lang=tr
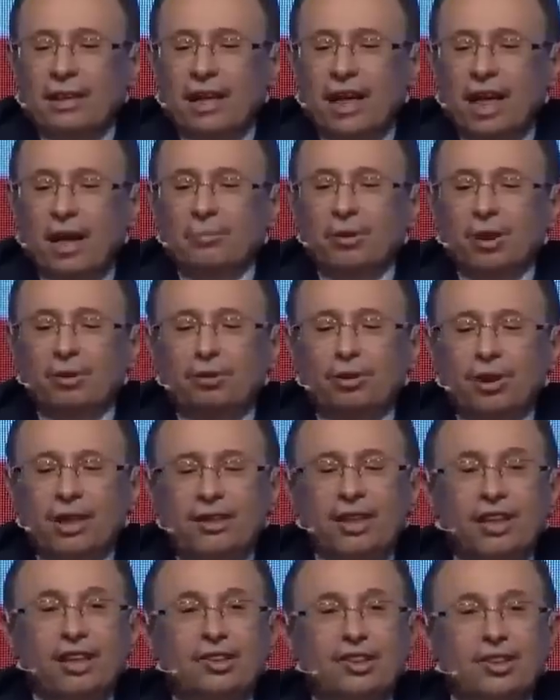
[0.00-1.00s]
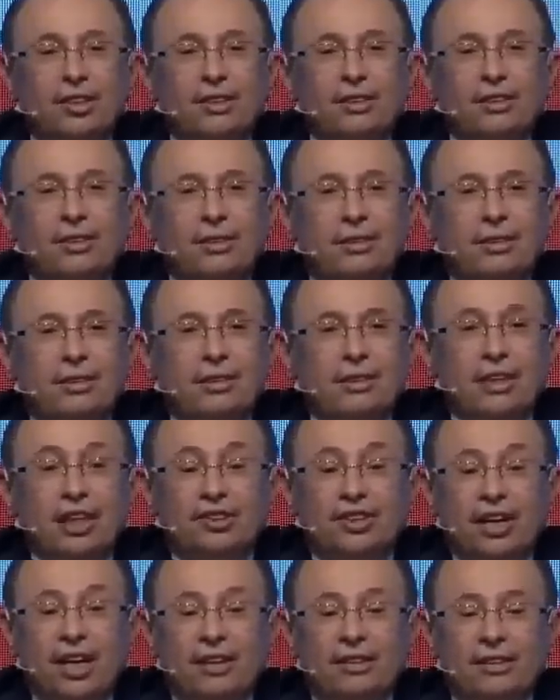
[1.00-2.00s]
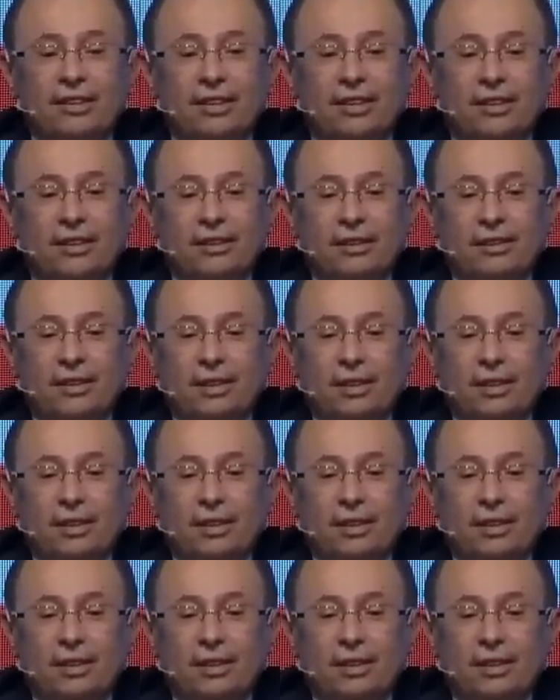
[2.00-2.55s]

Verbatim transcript: hem de tüketen için geçerlidir.